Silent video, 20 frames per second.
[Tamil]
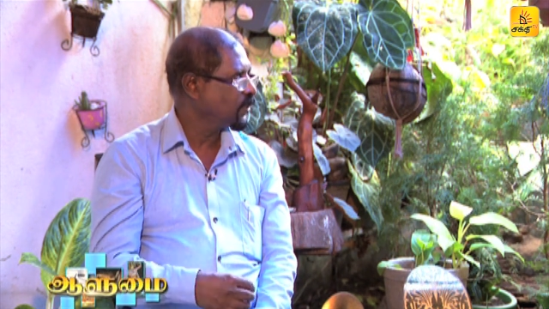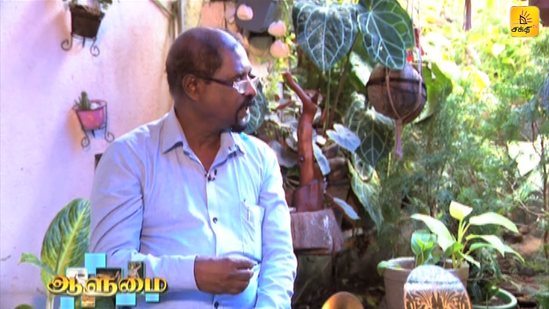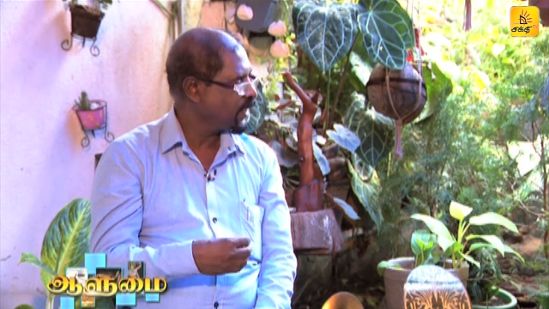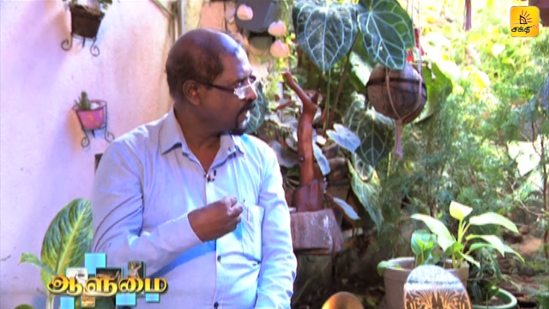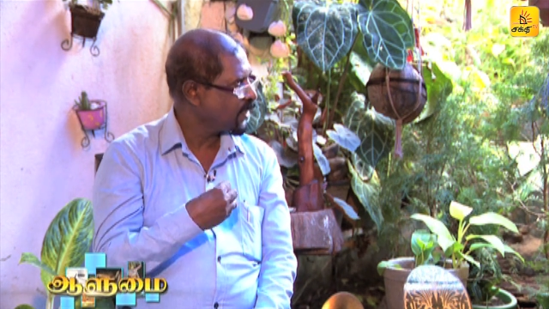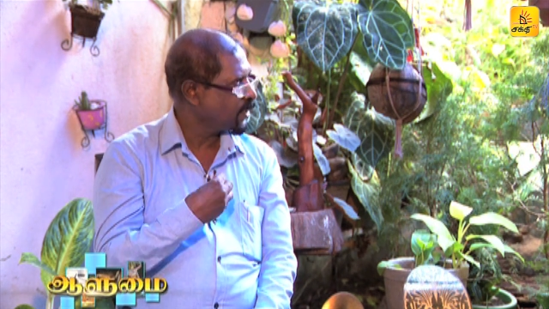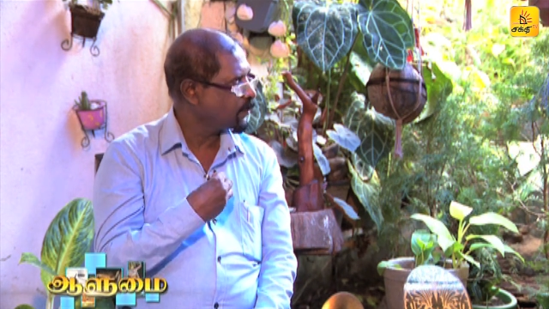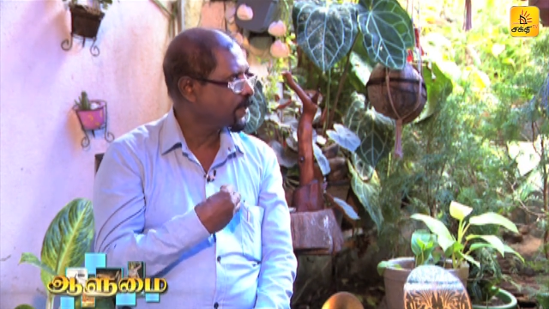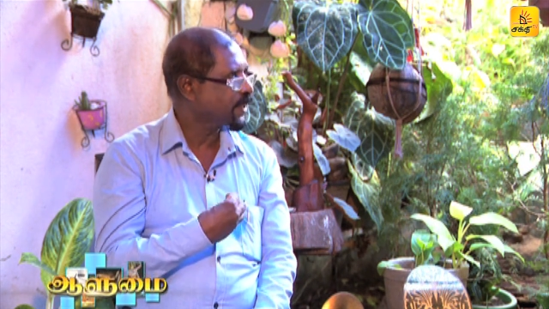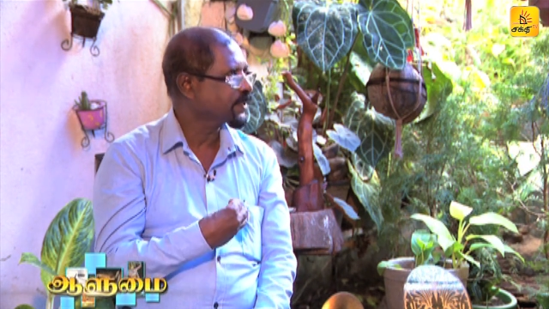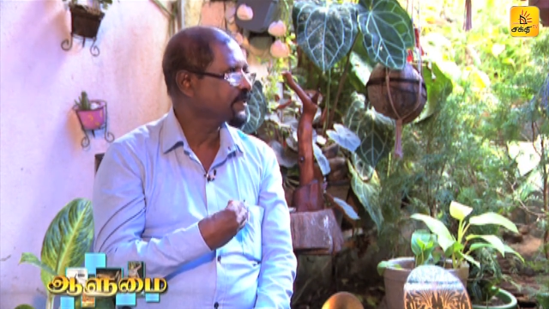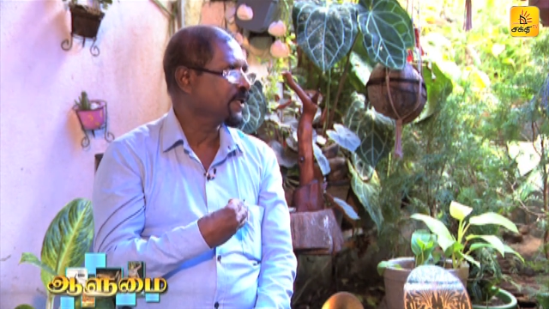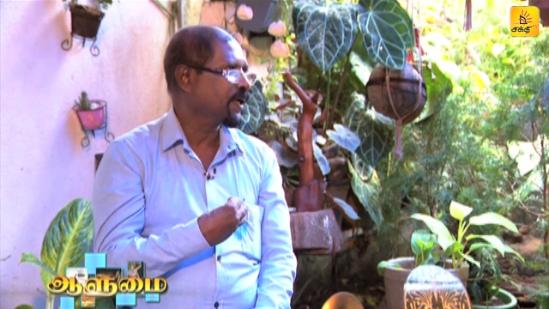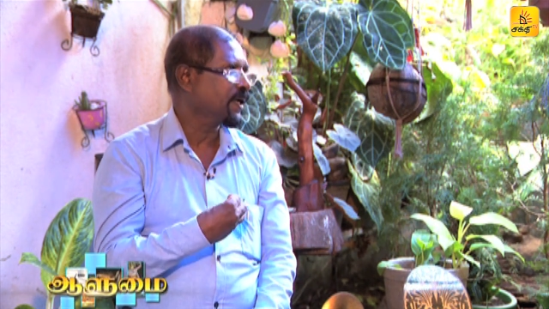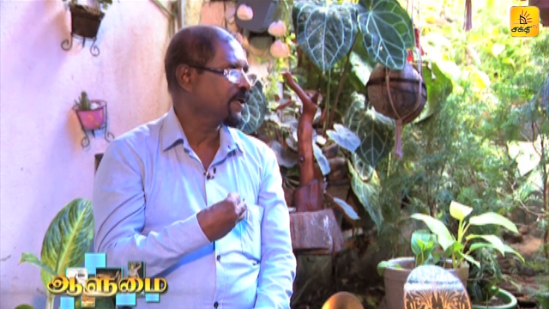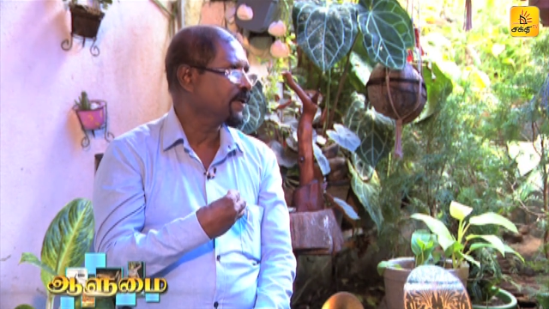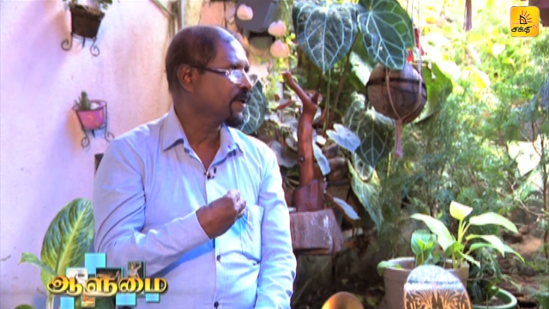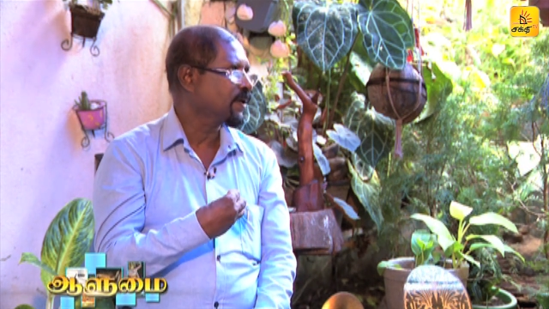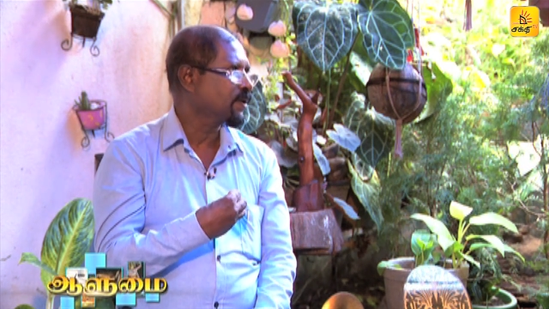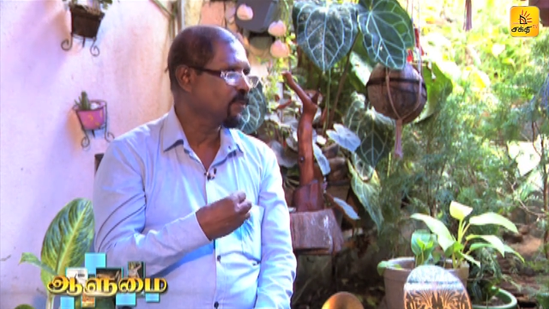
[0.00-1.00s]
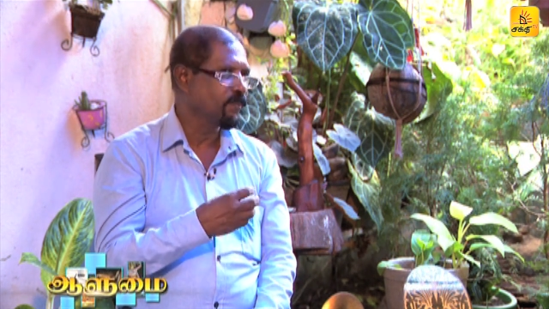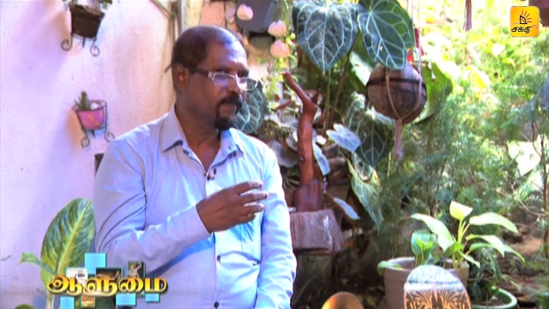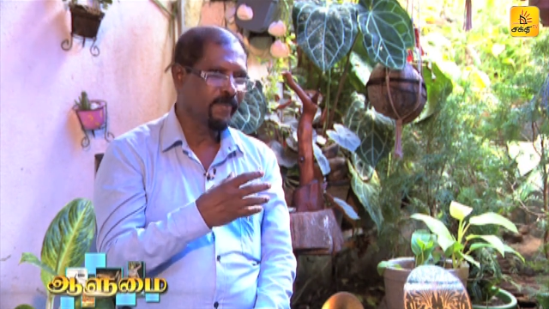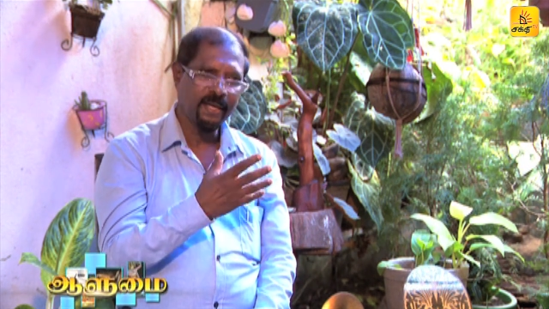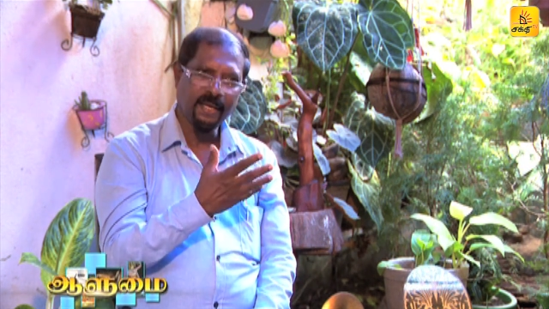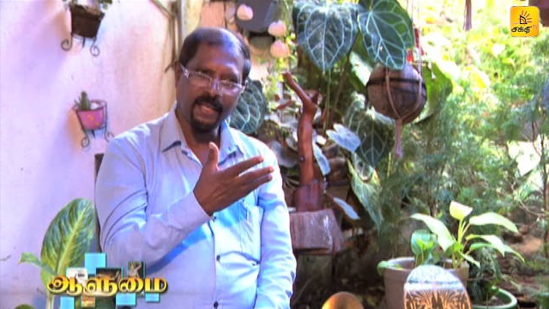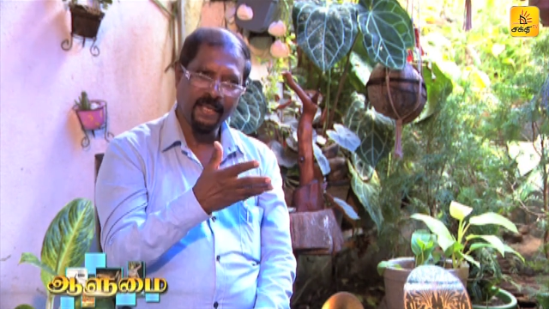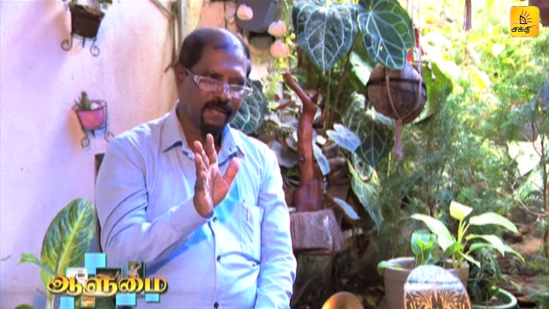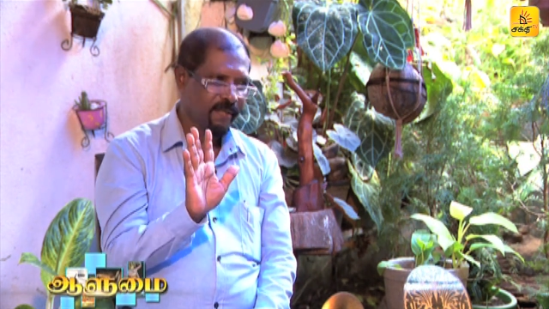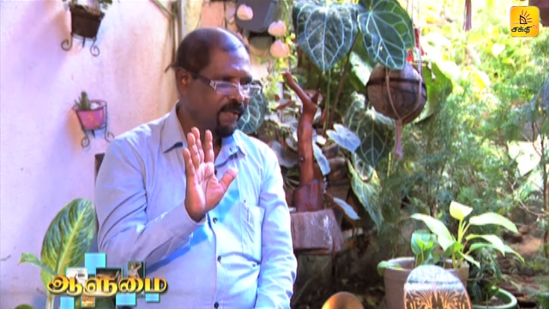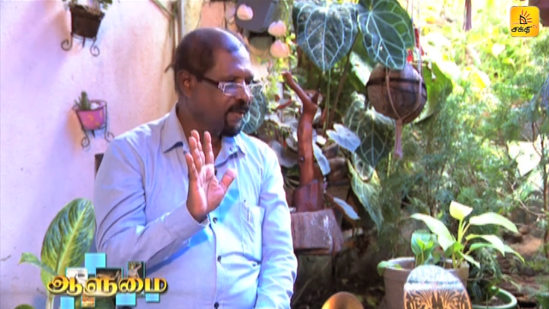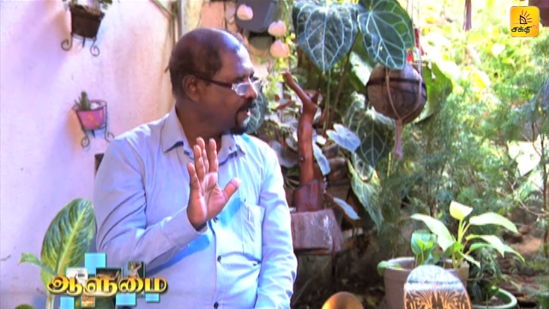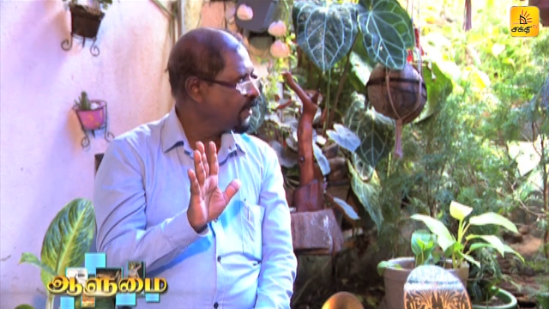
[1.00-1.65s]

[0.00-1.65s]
சொல்லி என்னை பார்த்து கேட்டார் உண்மையிலே